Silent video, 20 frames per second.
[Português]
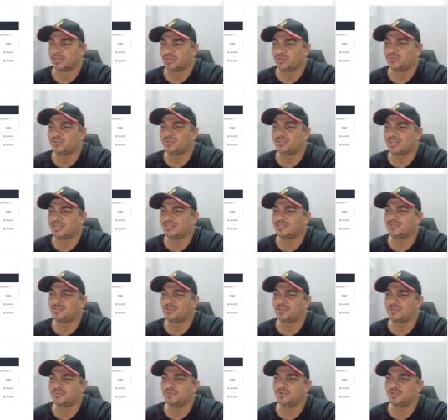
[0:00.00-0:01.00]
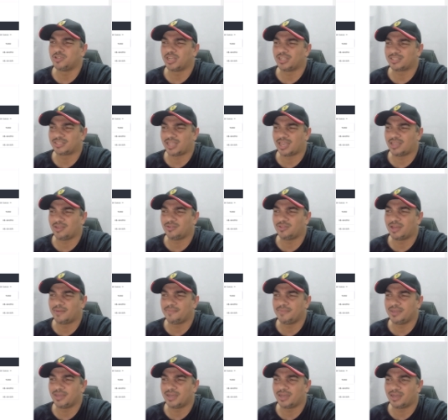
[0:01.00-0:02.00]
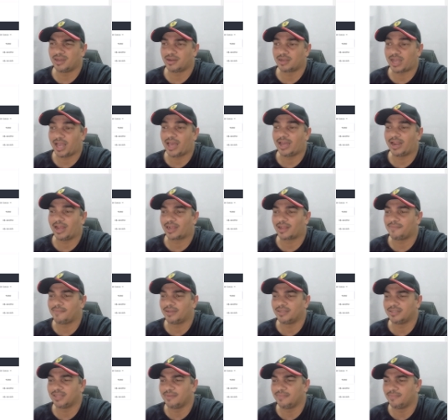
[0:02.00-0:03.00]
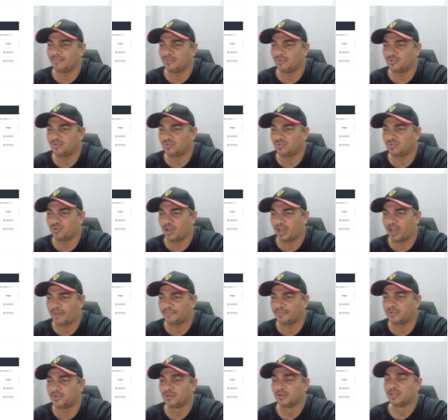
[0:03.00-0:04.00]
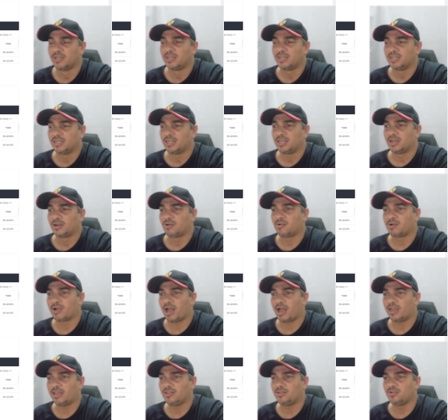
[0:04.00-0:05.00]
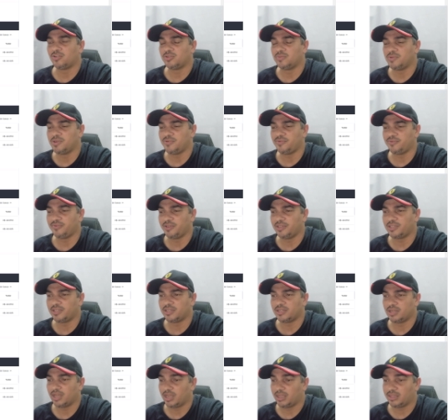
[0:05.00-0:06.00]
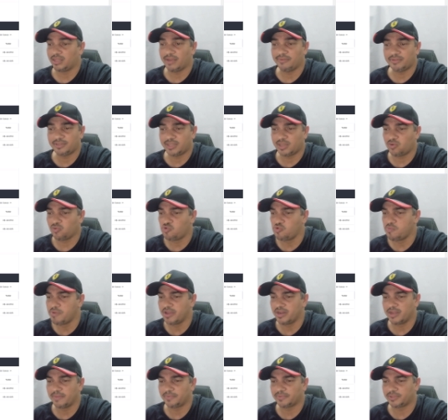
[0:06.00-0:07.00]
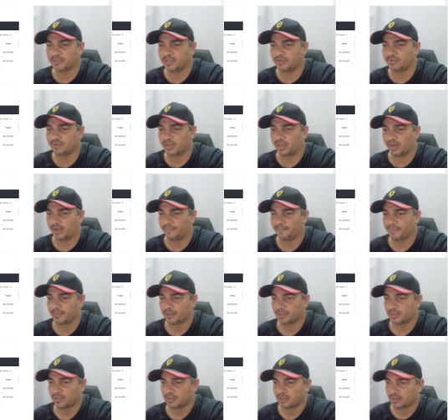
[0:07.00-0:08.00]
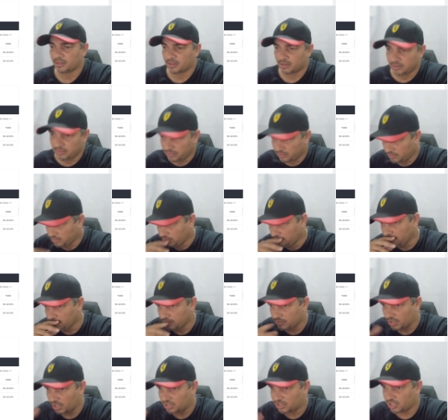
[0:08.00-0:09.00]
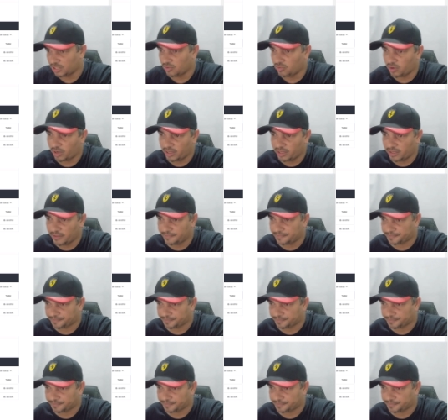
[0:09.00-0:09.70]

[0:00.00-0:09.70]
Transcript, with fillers: 202 mil já saiu da minha, caraca, mas é muito rápido. Um carro aí 2020, deve ser Uber, não é possível, cara. Já chegou aí,